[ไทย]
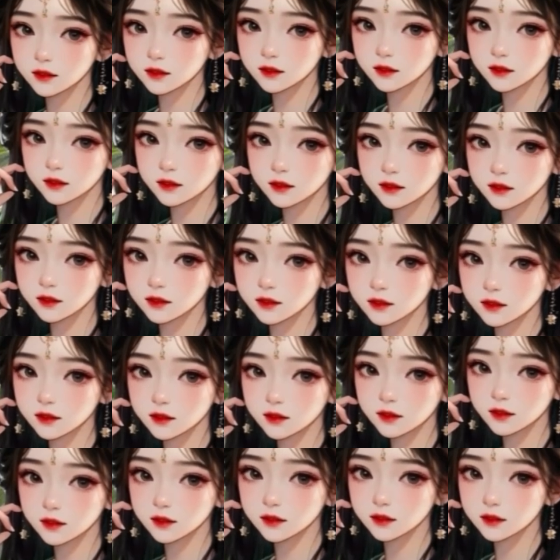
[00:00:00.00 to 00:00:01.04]
ถึงไอสั
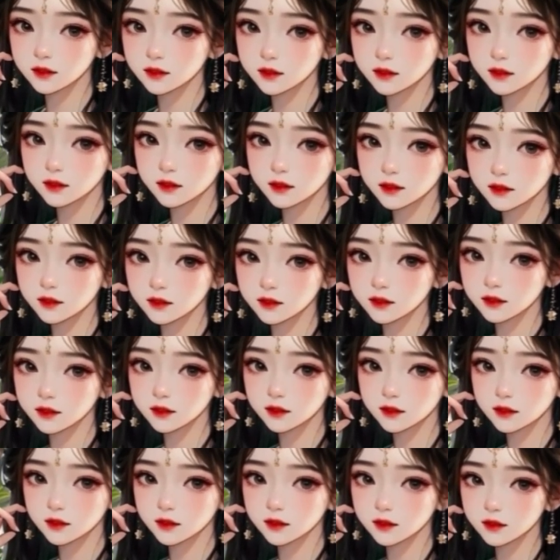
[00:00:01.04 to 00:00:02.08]
งหารอนัสพึงกลัว
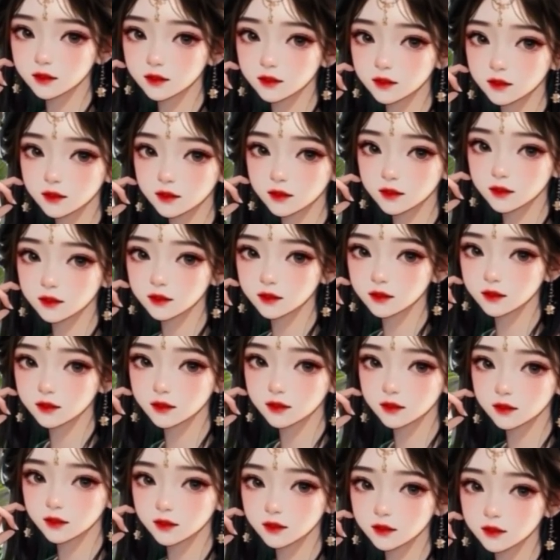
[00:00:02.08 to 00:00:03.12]
บางอย่าง สีหน้า
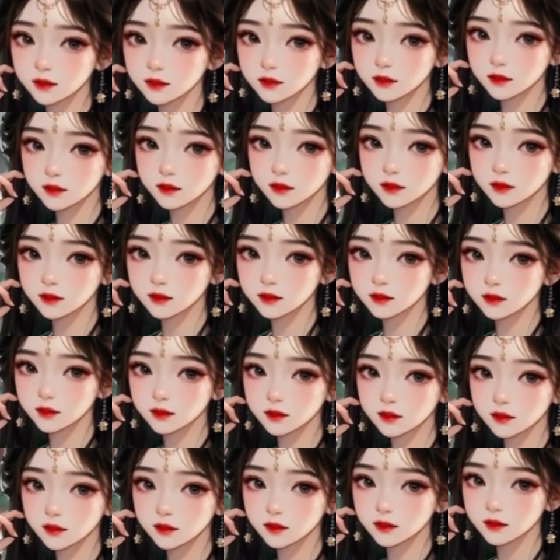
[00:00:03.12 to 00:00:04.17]
จึงแปรเปลี่ยนเป็นตกใจ
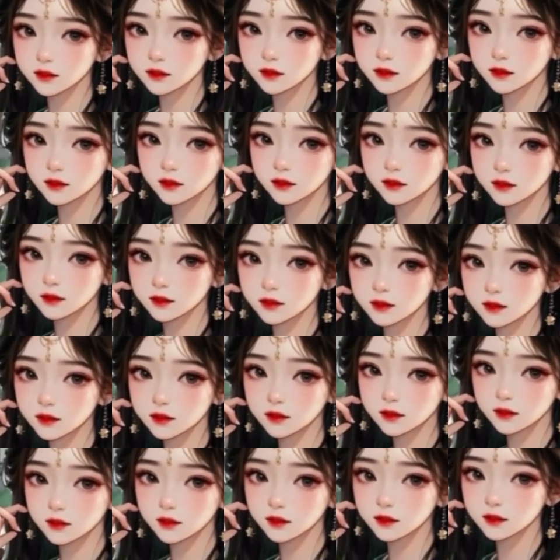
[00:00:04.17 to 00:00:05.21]
ในทันที
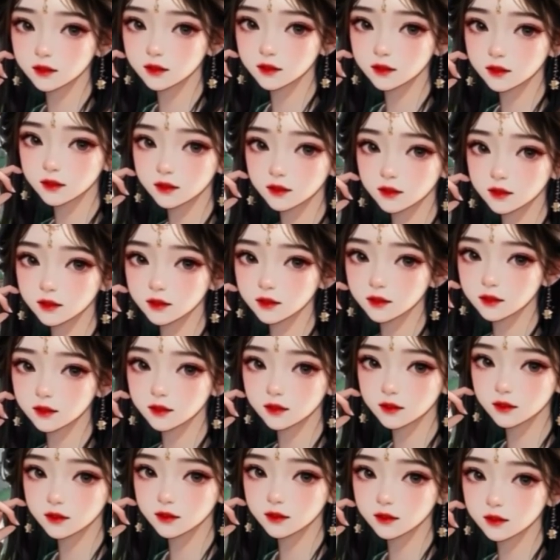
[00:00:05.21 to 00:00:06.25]
พลันพลังป
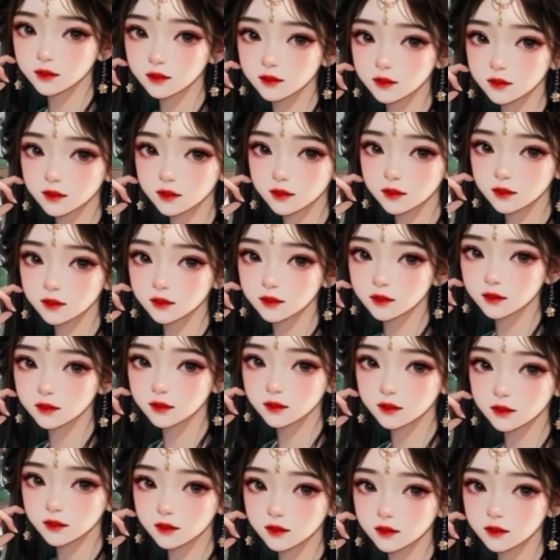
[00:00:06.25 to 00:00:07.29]
ราณรอบกายปะ
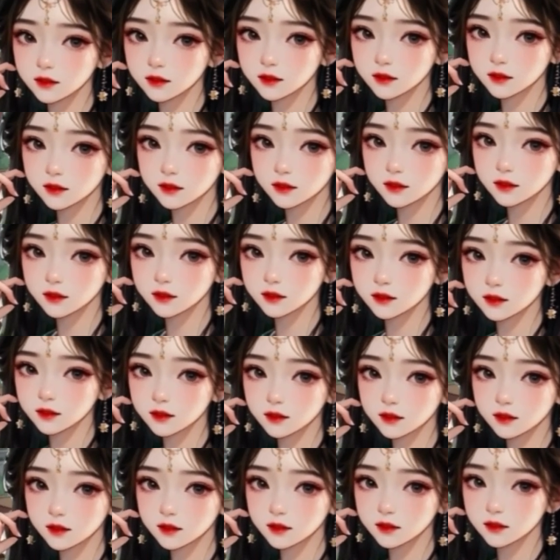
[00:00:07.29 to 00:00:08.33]
ทุขึ้น
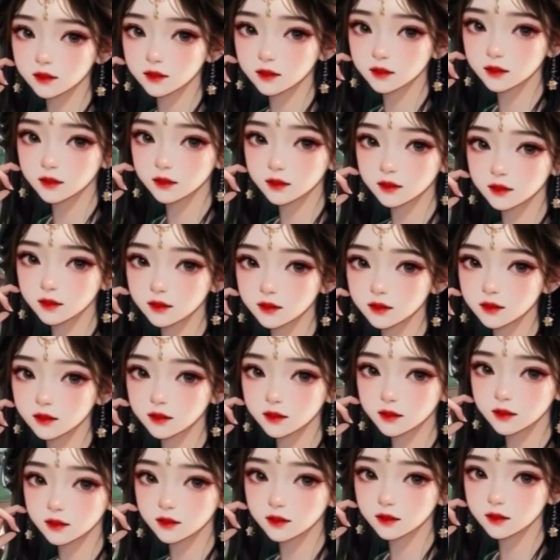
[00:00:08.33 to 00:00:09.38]
เท่ากับถู
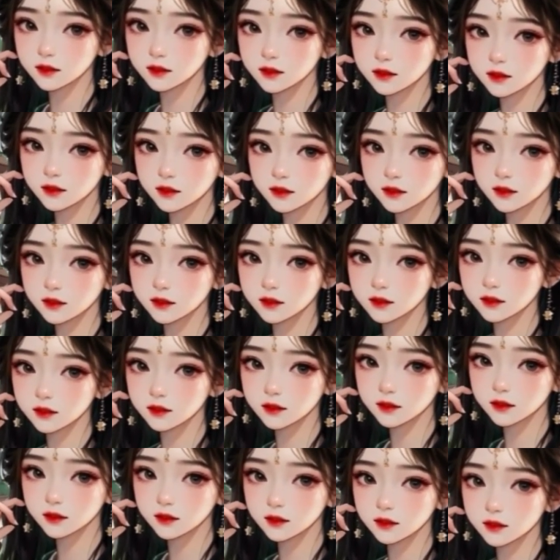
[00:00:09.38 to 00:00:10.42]
กฝ่ามืออันเย็นเยี
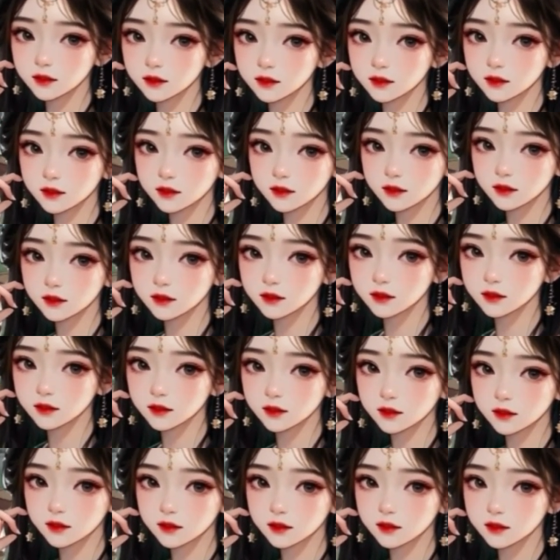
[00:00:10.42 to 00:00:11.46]
ยบราวกับเหล็กก
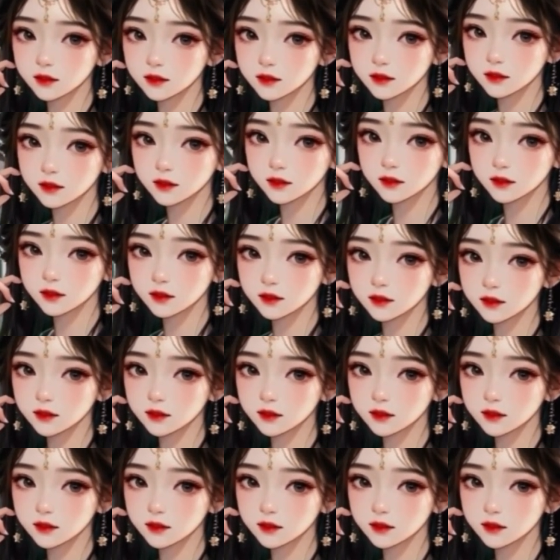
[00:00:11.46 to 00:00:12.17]
ล้าขยุ่มศีรษะ